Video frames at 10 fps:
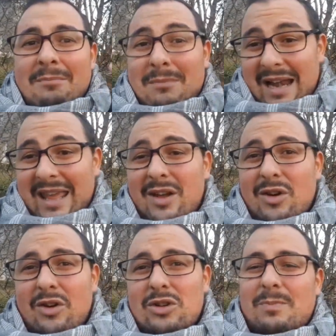
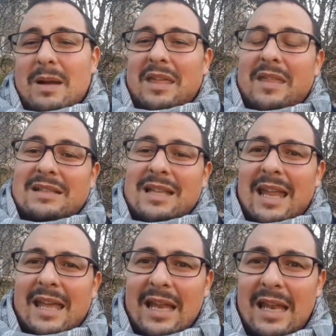mareos, pérdidas
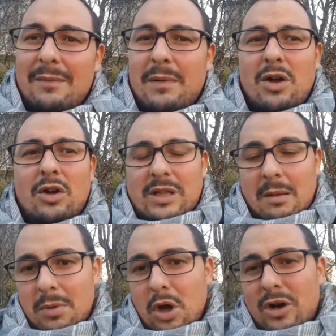del equilibrio,
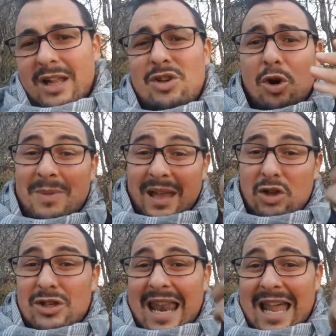temblores,
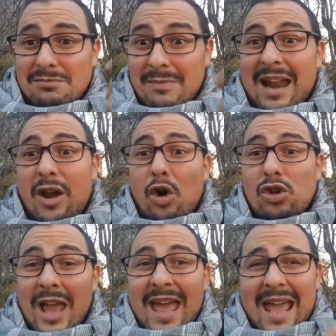hormigueos en las
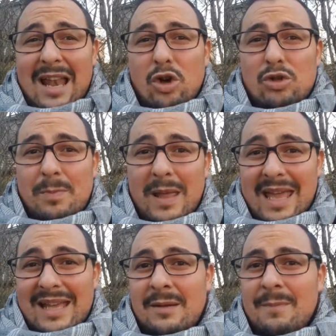manos, en los
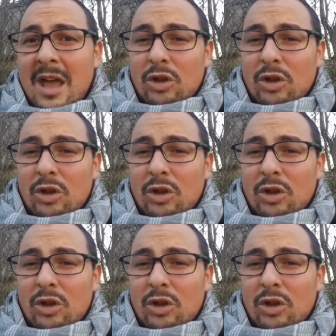pies.